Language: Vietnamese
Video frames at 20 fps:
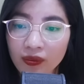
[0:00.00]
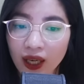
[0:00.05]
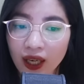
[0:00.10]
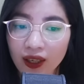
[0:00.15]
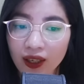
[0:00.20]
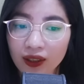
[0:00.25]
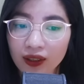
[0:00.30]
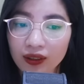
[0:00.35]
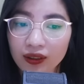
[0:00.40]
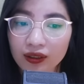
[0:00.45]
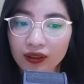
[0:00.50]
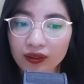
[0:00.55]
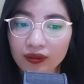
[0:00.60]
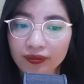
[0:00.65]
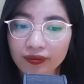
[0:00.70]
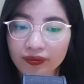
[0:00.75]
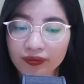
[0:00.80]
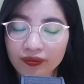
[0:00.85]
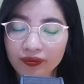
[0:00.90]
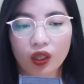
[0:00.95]
mà.
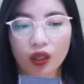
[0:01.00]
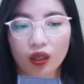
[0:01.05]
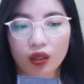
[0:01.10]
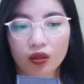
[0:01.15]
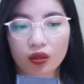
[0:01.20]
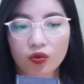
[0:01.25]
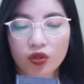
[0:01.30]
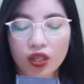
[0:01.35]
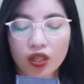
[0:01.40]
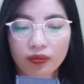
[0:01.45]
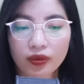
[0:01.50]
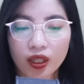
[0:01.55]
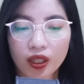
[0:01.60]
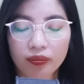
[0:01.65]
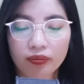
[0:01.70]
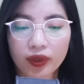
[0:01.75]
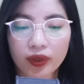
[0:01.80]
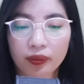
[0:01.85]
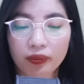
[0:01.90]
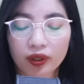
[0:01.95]
Diễm
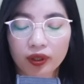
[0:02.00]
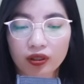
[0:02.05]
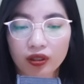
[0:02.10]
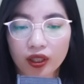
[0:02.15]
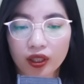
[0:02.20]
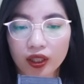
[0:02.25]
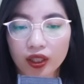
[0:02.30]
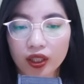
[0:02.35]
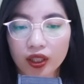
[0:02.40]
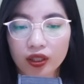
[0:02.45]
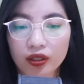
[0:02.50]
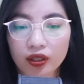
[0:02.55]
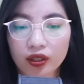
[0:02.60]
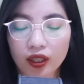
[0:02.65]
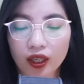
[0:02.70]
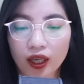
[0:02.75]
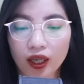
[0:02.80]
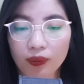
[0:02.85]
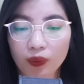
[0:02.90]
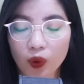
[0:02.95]
thầm mỉm cười khi
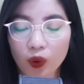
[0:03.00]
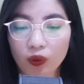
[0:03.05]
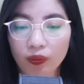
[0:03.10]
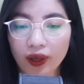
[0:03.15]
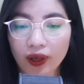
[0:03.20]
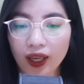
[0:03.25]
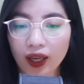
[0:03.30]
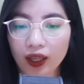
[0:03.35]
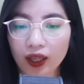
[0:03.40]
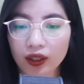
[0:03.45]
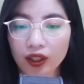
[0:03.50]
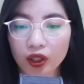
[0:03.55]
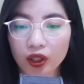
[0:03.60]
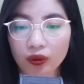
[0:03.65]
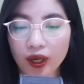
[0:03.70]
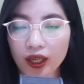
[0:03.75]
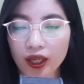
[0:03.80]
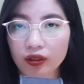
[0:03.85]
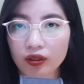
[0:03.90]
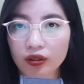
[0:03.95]
được cả bố mẹ anh đều
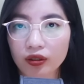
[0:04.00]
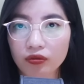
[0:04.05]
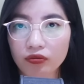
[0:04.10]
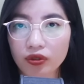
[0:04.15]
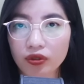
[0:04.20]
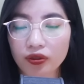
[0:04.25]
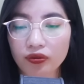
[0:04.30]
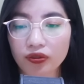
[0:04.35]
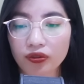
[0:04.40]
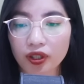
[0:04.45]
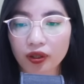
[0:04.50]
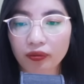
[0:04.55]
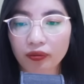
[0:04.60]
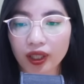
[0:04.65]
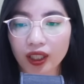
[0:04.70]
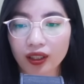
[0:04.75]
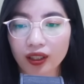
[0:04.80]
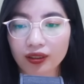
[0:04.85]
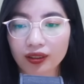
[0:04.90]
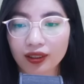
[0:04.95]
đang đứng về phía
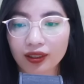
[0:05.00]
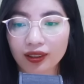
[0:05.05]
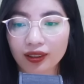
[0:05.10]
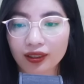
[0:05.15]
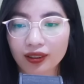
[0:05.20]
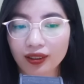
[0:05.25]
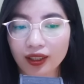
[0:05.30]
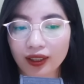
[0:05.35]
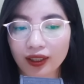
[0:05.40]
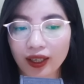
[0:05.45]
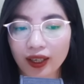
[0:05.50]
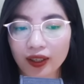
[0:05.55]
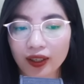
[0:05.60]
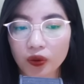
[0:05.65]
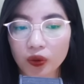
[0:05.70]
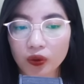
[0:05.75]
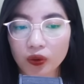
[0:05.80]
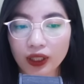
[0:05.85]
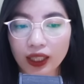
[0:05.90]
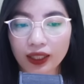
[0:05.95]
mình. Lần này
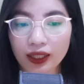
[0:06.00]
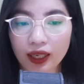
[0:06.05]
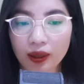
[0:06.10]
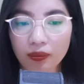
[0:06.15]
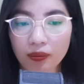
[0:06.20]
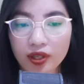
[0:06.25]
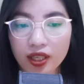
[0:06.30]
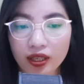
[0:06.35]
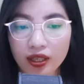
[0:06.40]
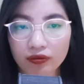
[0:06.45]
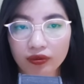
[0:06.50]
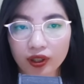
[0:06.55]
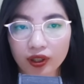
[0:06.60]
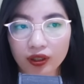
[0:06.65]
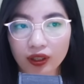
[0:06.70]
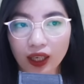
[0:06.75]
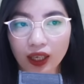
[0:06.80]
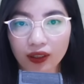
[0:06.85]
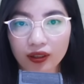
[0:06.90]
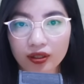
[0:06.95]
cô ta nắm chắc
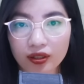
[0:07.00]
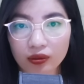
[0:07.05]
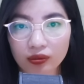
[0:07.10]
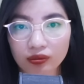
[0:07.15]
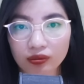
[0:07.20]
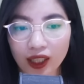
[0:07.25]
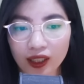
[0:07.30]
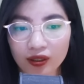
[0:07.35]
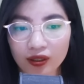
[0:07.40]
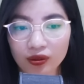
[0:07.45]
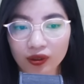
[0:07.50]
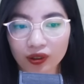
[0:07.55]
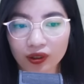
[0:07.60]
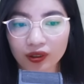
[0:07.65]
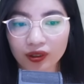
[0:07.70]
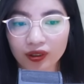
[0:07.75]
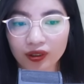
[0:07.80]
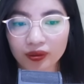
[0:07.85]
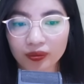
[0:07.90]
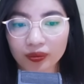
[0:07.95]
phần thắng trong tay rồi.
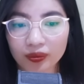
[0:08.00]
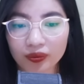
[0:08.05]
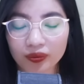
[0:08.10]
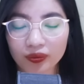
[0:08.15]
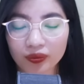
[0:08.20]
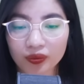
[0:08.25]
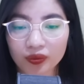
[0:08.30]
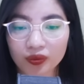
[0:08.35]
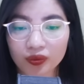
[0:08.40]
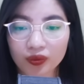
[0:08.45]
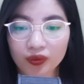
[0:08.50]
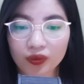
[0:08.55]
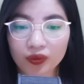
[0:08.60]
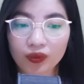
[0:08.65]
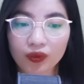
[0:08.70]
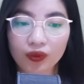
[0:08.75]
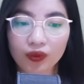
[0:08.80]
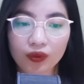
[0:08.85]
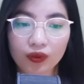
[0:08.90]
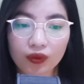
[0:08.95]

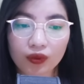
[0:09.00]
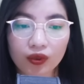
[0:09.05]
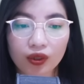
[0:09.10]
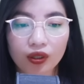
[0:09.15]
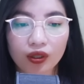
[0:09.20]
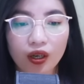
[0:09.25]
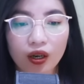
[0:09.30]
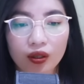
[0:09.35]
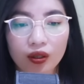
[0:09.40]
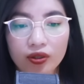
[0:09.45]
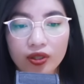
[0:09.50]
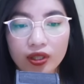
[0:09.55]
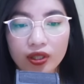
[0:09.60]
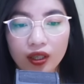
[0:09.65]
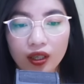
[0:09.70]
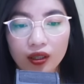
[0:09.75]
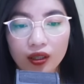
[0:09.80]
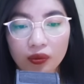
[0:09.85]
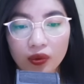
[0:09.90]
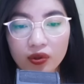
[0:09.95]
Nhưng con chỉ
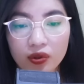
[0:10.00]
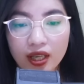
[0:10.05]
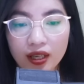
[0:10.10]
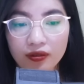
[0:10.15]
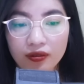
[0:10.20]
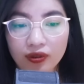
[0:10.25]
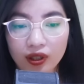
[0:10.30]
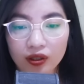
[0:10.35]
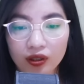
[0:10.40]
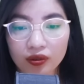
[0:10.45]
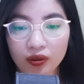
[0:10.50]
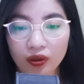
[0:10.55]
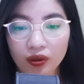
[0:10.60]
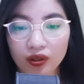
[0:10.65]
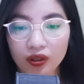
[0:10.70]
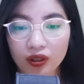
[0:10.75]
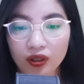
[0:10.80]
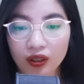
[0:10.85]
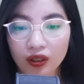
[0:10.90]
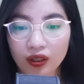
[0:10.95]
cần một danh phận
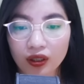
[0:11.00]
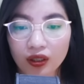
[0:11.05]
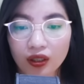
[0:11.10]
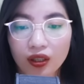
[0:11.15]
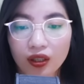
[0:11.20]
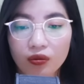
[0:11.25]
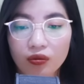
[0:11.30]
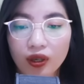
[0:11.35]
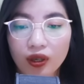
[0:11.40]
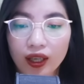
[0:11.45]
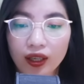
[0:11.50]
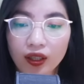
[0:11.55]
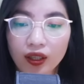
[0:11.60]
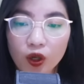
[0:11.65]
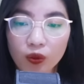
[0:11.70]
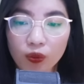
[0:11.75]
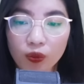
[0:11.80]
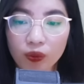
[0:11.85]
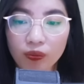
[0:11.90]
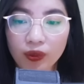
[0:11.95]
thôi. Không lẽ
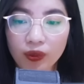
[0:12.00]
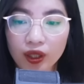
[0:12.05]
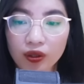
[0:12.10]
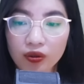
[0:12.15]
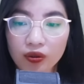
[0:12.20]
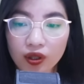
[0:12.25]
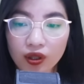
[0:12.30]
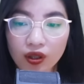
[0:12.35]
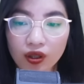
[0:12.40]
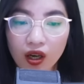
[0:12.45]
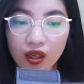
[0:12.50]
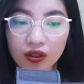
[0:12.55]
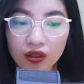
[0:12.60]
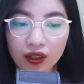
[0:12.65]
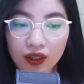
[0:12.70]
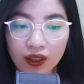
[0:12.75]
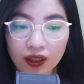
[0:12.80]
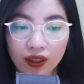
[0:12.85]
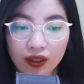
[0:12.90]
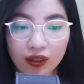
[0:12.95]
con một mình nuôi con
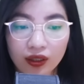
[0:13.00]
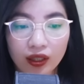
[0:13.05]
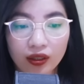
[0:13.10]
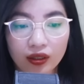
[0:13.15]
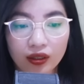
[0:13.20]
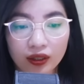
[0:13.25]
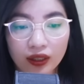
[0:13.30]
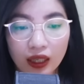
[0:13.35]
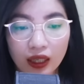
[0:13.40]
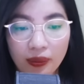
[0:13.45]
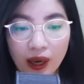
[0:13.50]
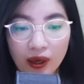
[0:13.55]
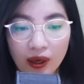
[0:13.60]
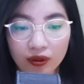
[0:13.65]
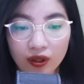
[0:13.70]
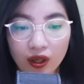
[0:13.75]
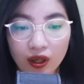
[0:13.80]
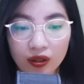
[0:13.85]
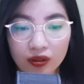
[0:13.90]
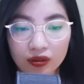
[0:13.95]
để người ta bảo
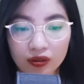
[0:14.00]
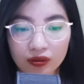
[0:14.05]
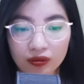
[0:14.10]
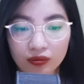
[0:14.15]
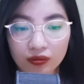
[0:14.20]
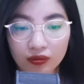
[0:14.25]
con